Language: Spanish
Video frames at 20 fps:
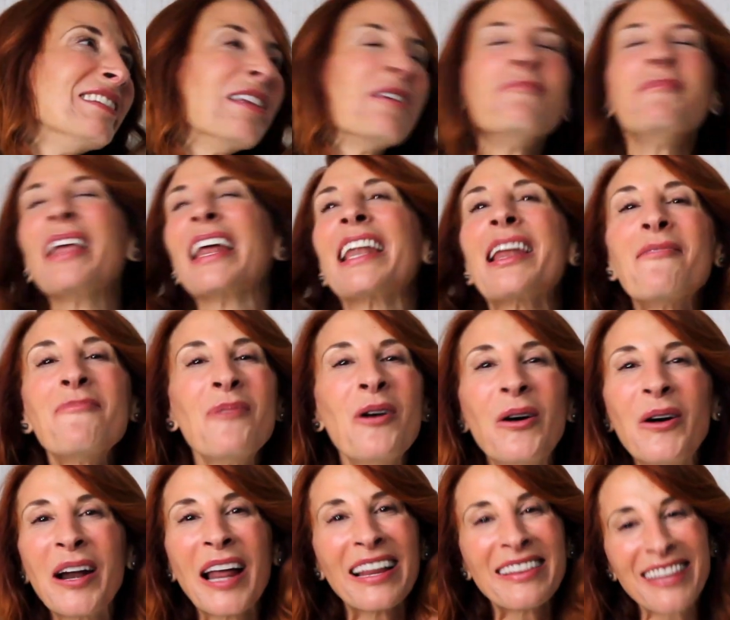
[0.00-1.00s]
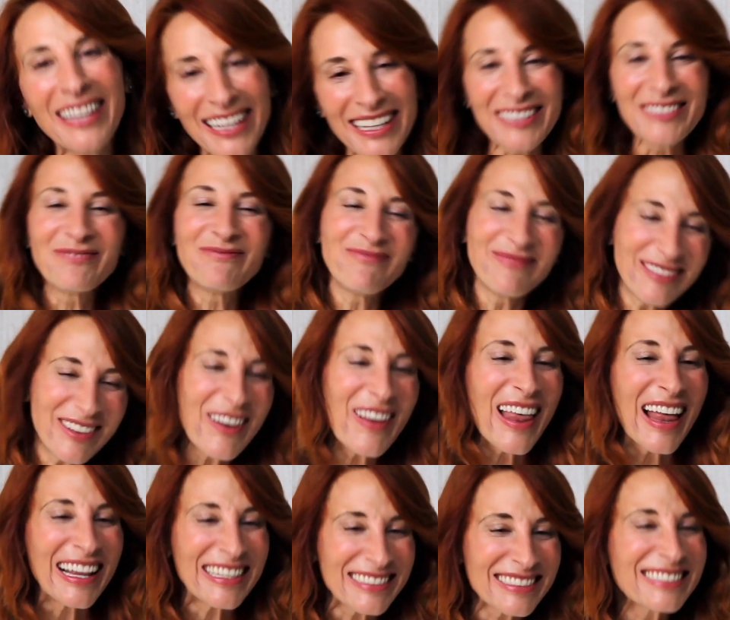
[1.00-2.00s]
de mi enamórate,
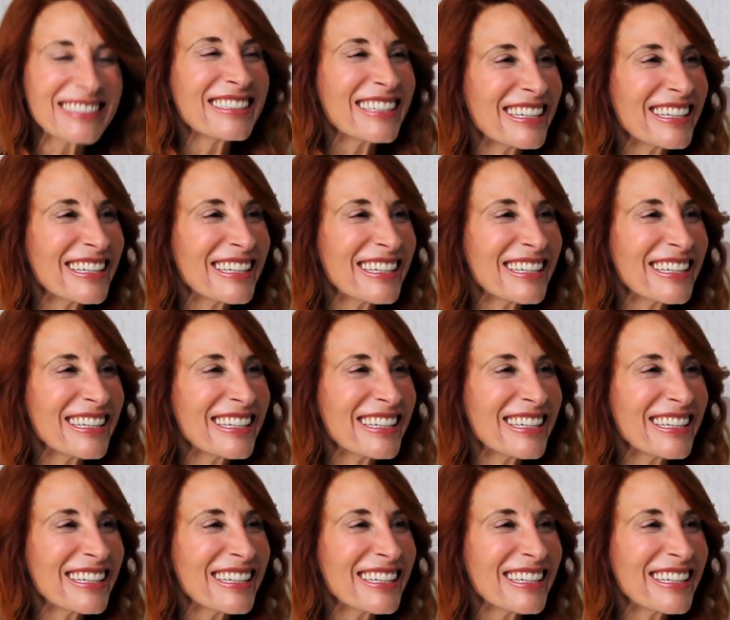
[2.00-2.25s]
todas,